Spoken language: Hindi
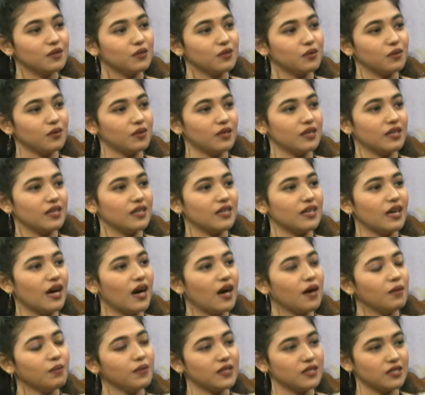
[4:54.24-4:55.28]
तो
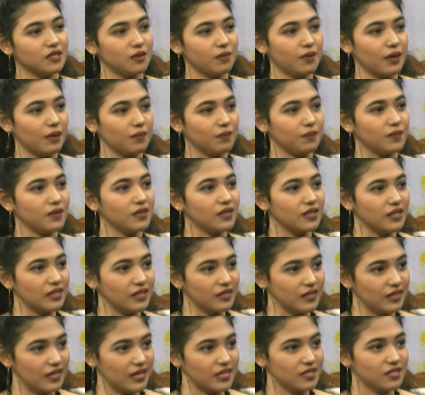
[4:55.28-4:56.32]
यहाँ पे जब आप
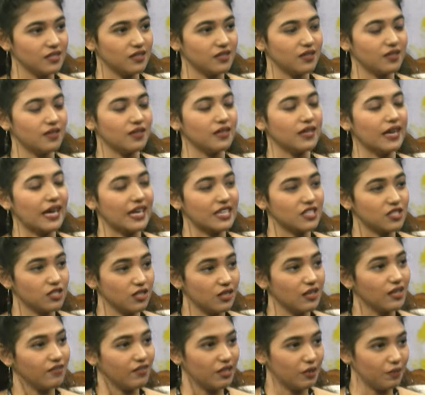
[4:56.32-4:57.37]
इंटरनेशनल
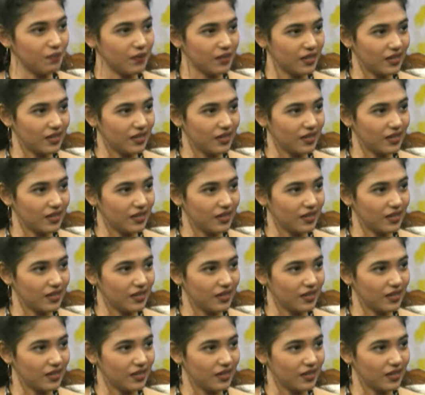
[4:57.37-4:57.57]
नेशनल लेवल पे